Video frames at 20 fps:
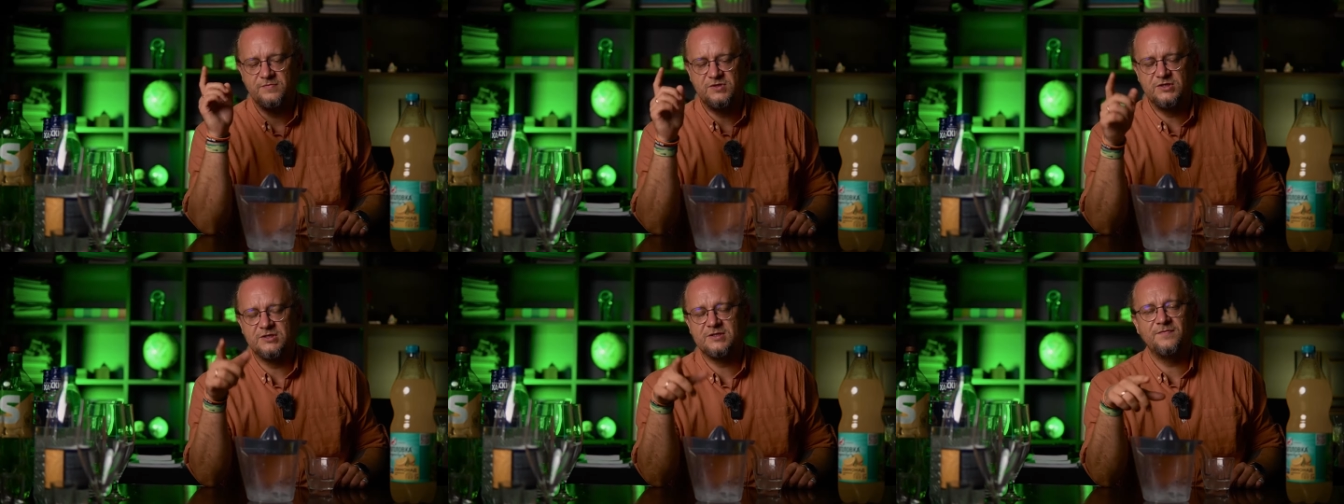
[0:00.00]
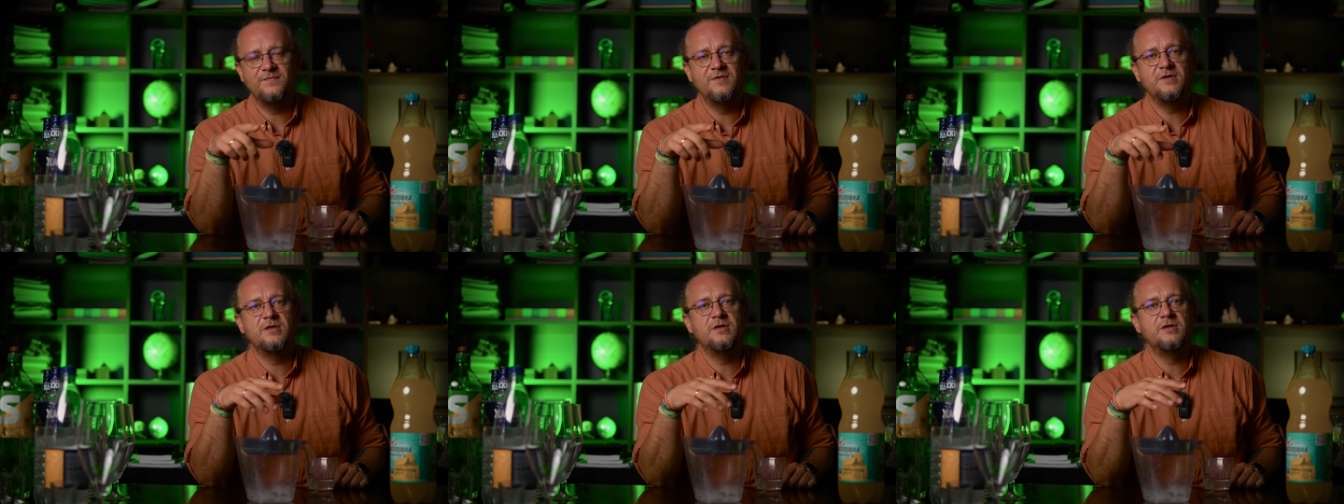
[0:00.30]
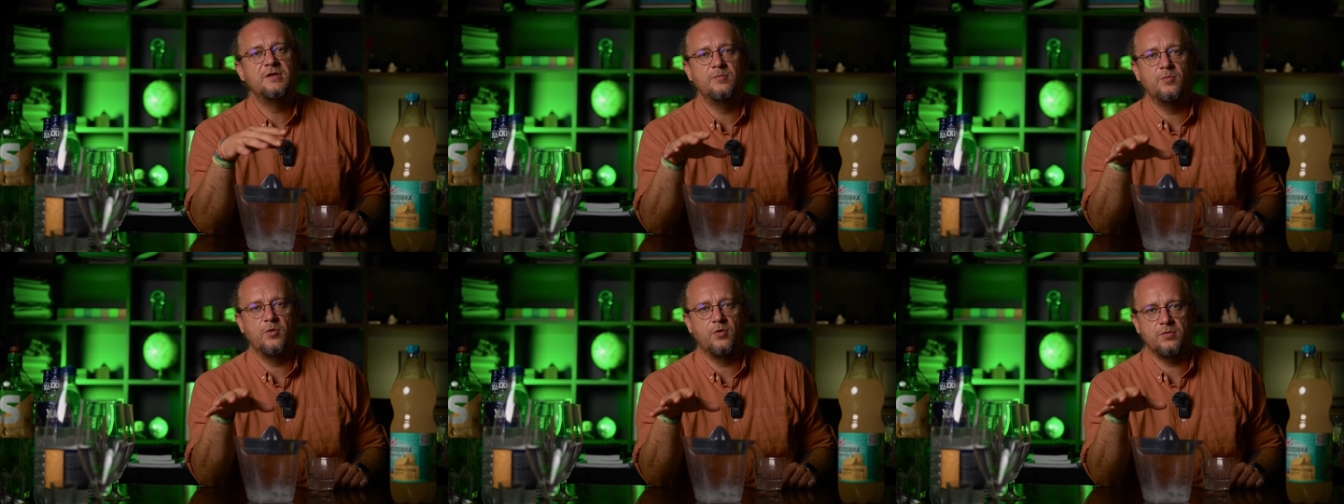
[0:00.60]
В чистом виде
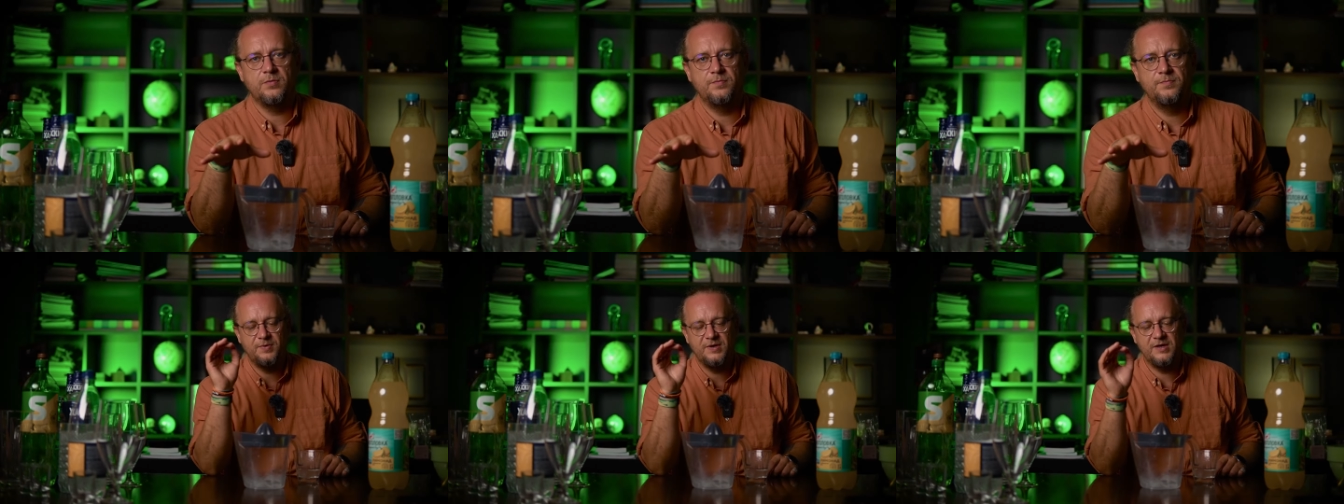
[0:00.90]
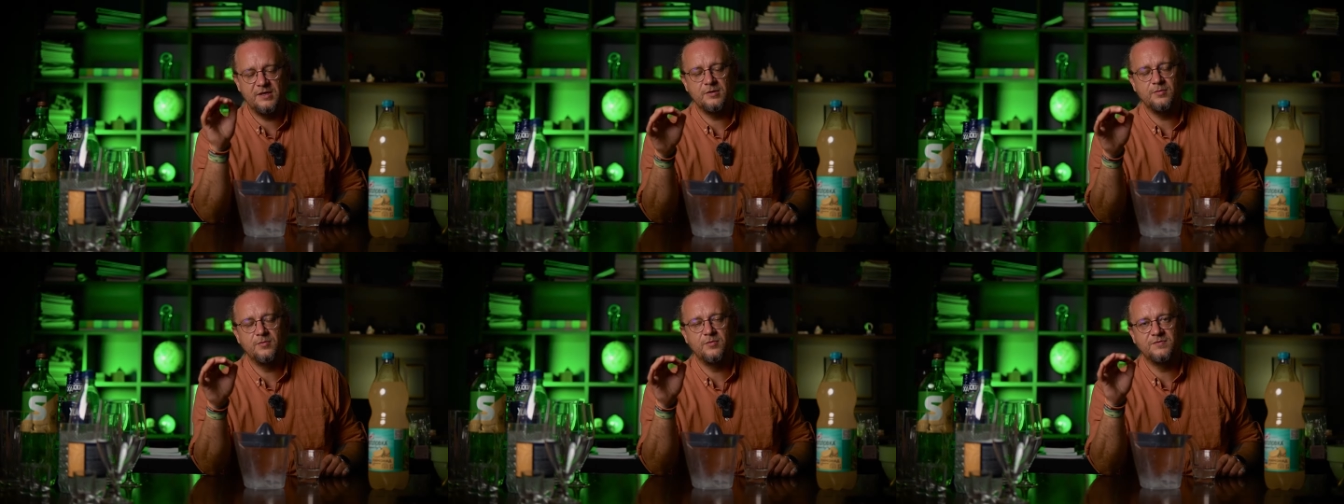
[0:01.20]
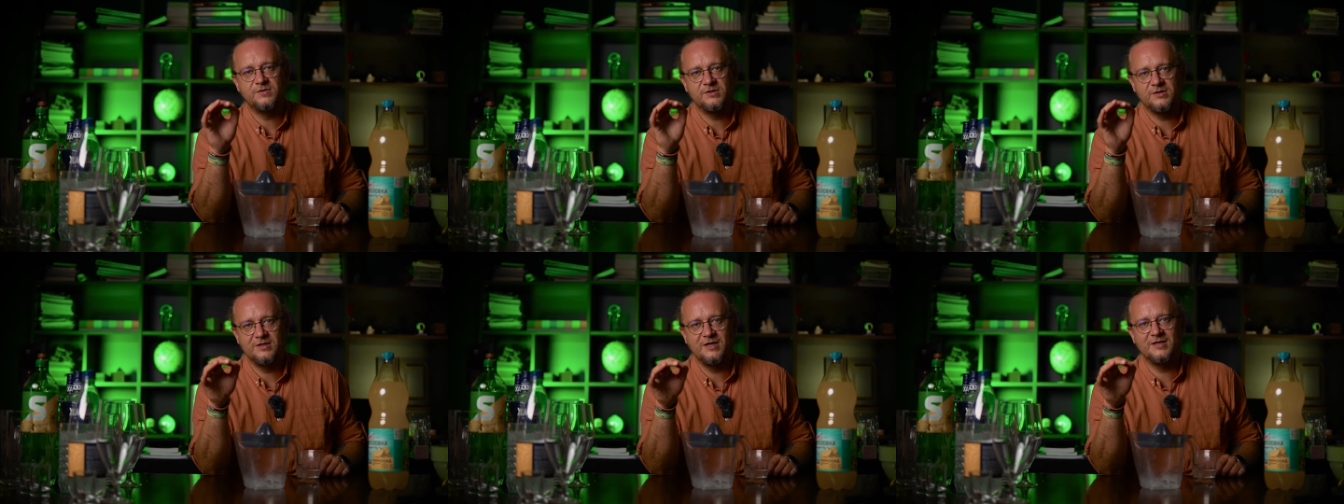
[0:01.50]
не мог. Поэтому
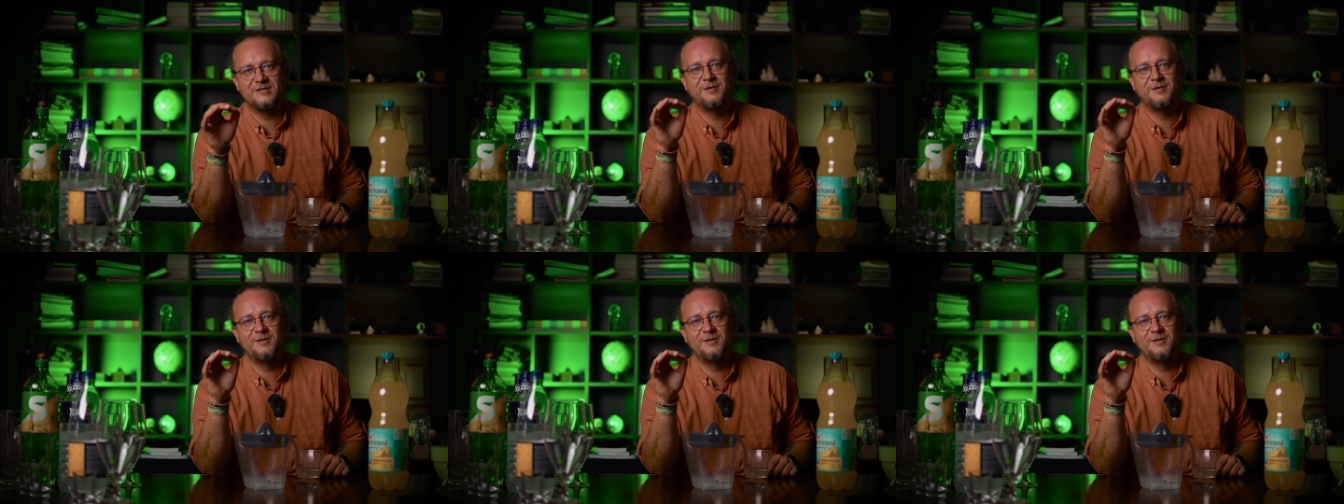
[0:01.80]
всегда